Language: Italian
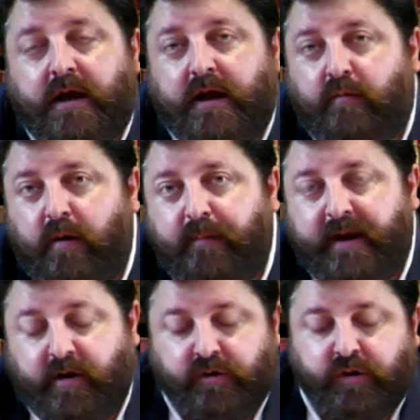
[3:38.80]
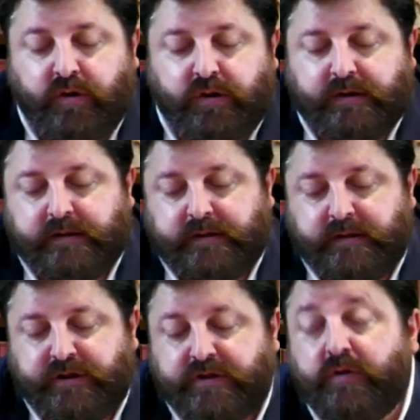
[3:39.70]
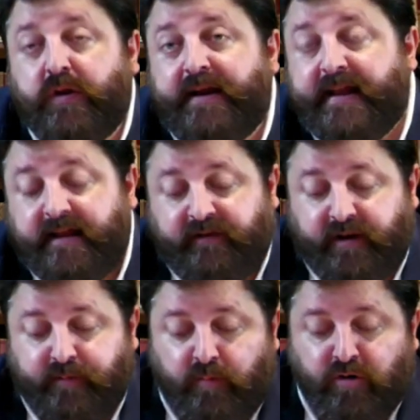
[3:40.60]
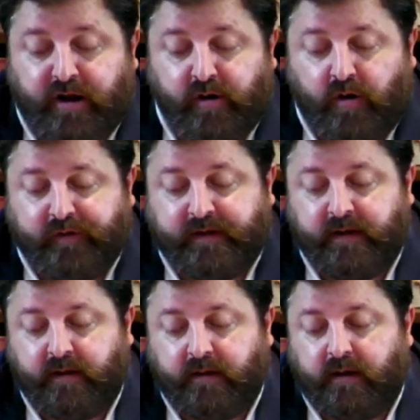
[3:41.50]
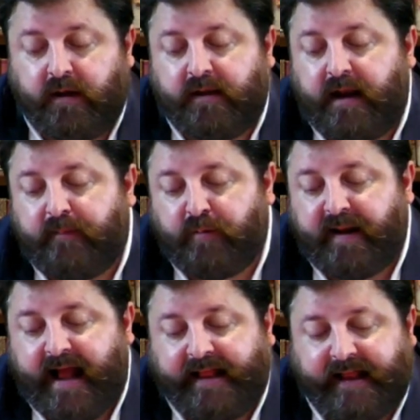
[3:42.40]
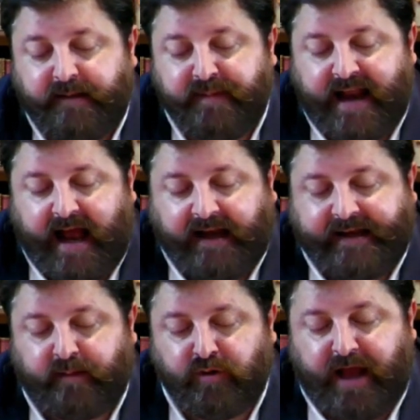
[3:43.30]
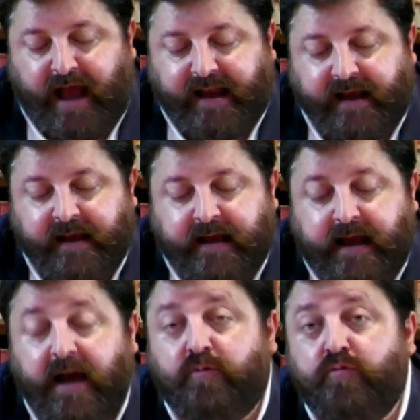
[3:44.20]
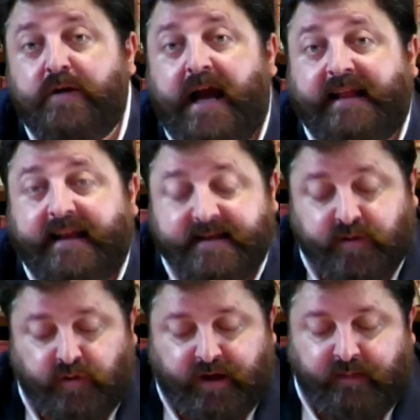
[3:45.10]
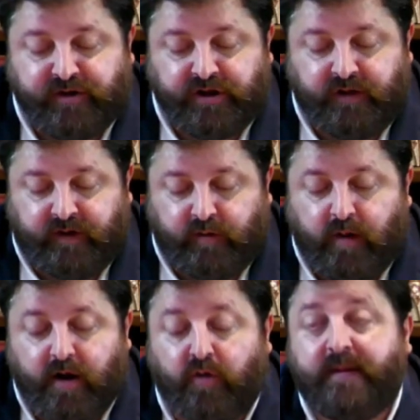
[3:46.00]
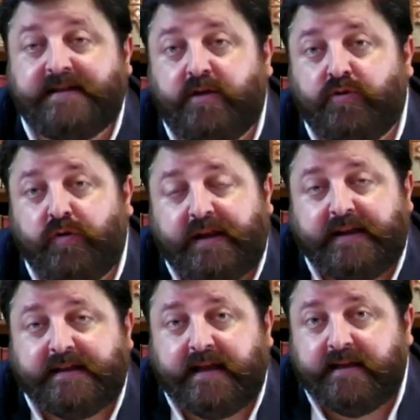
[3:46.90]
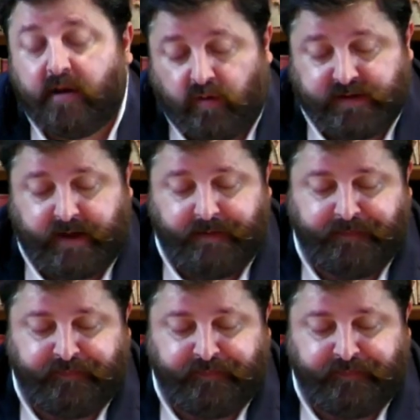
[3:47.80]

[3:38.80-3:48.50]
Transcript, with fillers: in quel periodo eh, ci sono le idee di Filippo Bonarotti e della propaganda liberale carbonara a cui aderiscono gli amici di Vidua come Santorre di Santa Rosa